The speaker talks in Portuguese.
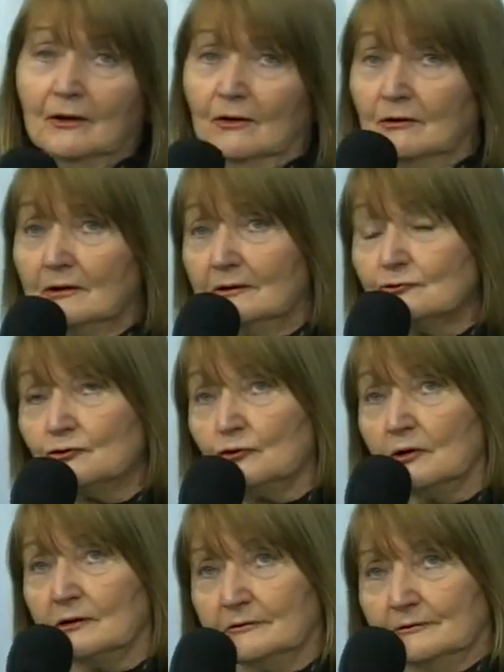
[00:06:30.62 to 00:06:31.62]
Olha
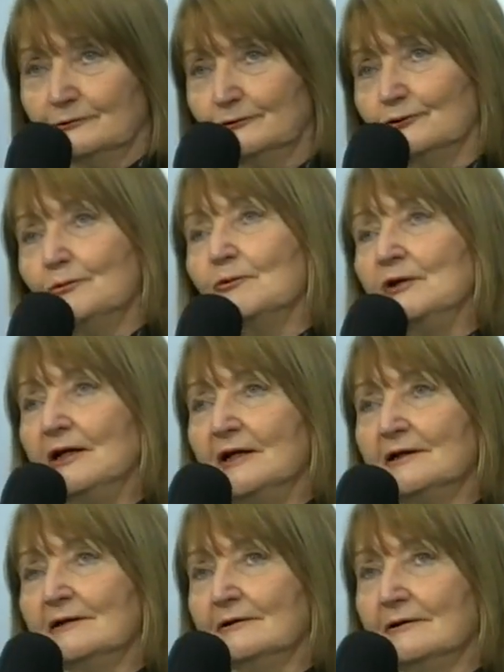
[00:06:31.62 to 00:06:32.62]
só, eu sou
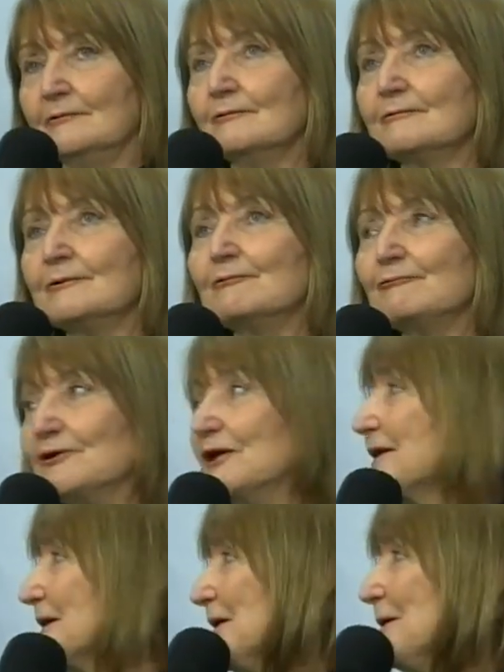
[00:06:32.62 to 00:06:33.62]
mulher, então eu vim
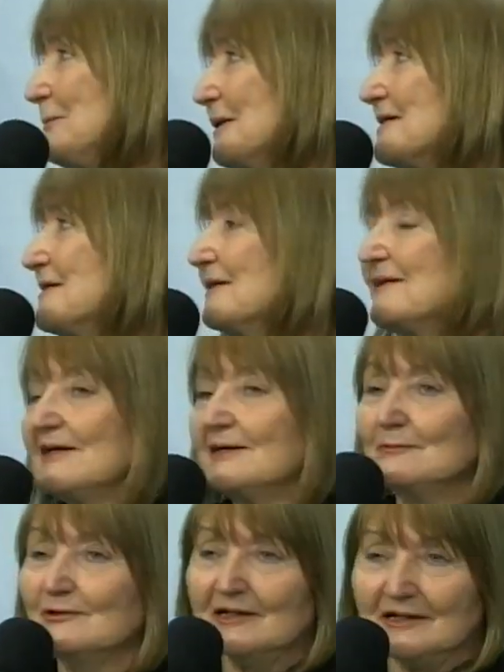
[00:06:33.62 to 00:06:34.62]
aqui representar a
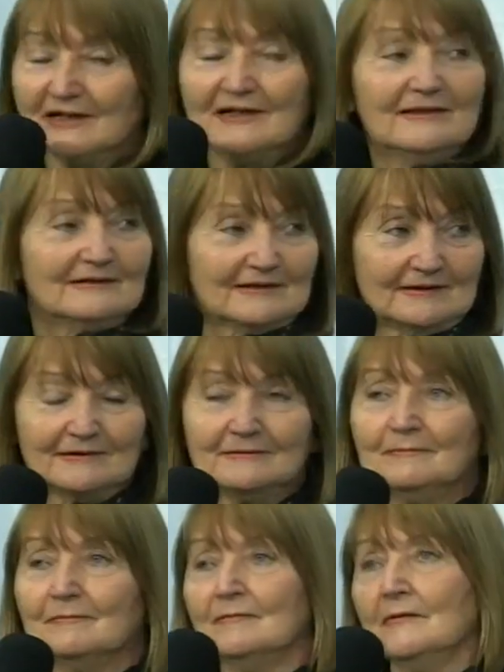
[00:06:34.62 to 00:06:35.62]
mulher, né?
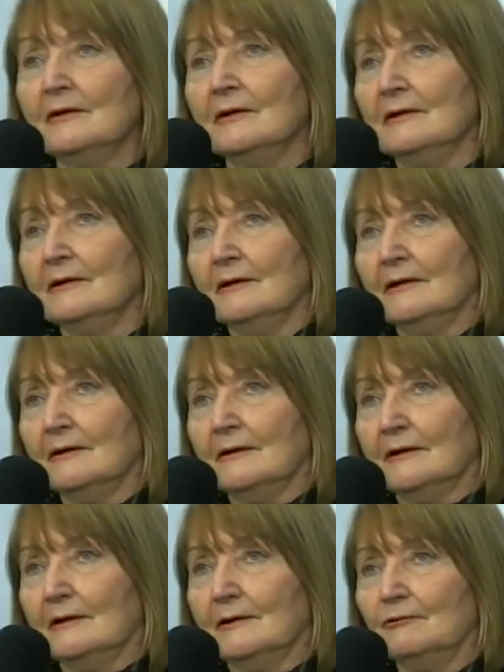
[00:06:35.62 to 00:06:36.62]
É.
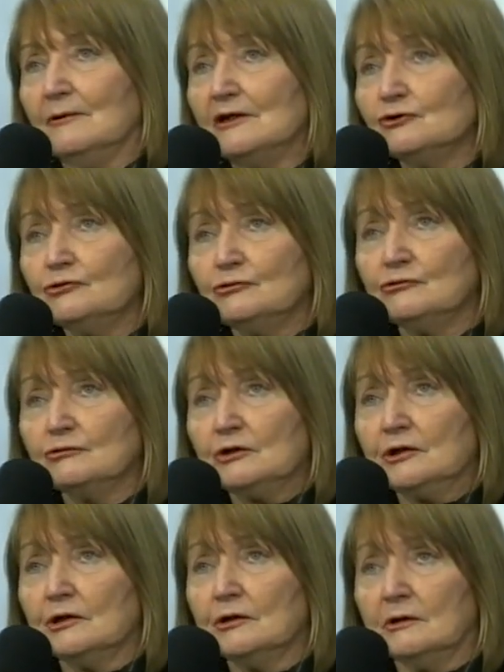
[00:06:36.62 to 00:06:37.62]
Eu acho
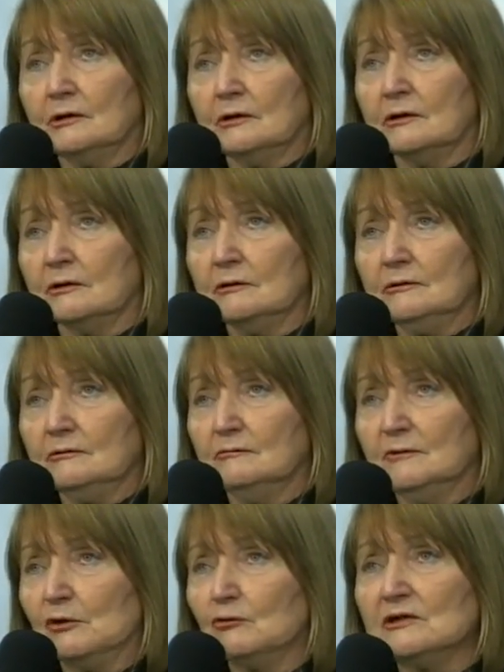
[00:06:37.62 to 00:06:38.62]
que
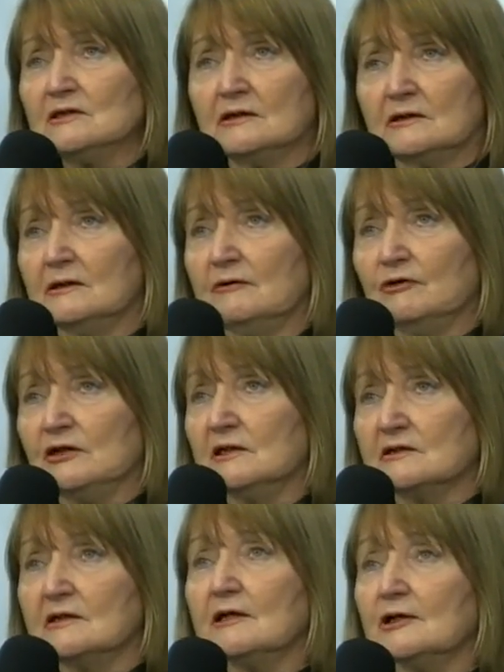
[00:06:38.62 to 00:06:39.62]
uma coisa que deveria
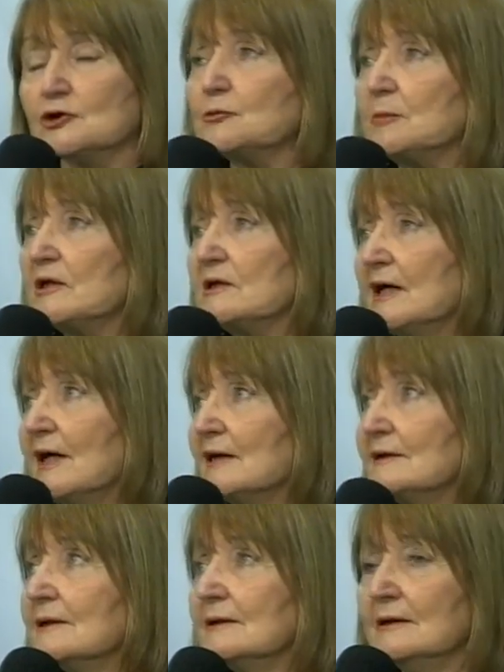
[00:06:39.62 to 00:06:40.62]
ser
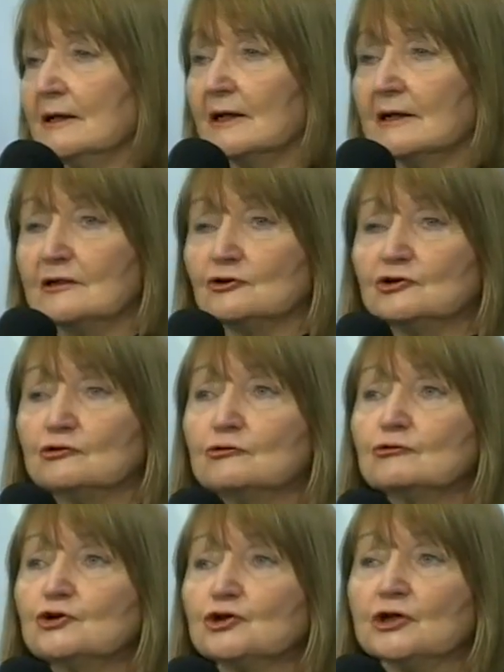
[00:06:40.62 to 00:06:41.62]
respeitada é a questão
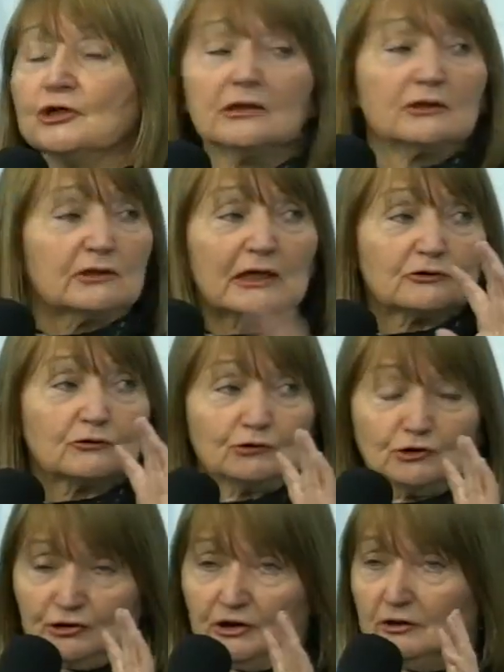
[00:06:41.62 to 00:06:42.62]
do gênero, da, do
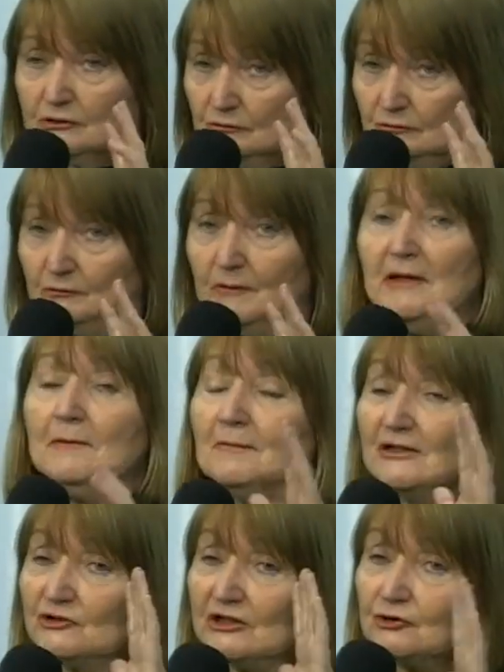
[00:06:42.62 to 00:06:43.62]
gênero,
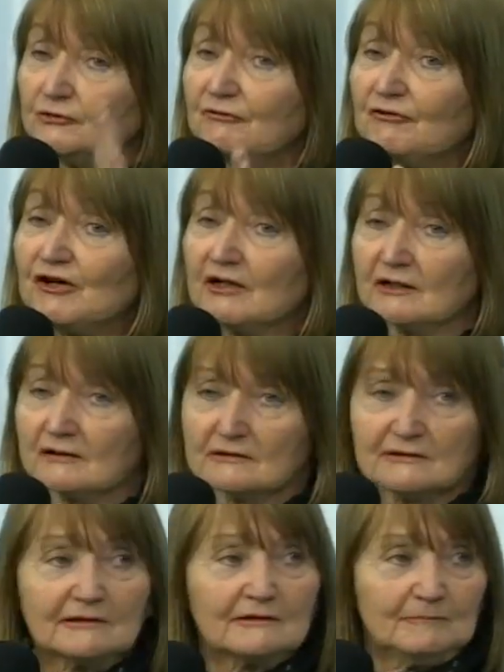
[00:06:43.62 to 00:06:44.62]
mas da diferença,